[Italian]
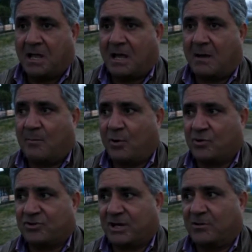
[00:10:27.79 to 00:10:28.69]
a
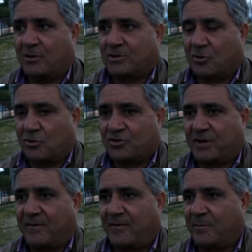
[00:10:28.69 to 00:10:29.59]
Borgia, non lo so, oggi
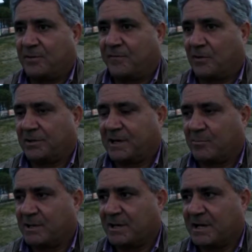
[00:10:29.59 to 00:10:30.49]
avevamo difficoltà
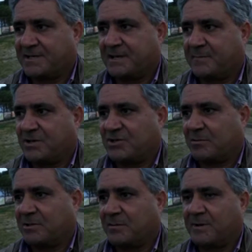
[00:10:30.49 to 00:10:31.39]
qui in casa, immagina
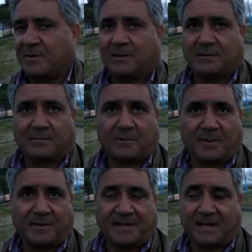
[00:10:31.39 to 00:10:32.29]
quando dobbiamo,
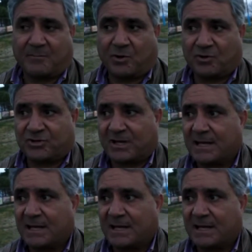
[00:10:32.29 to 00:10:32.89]
dobbiamo andare a Borgia. Vabbè,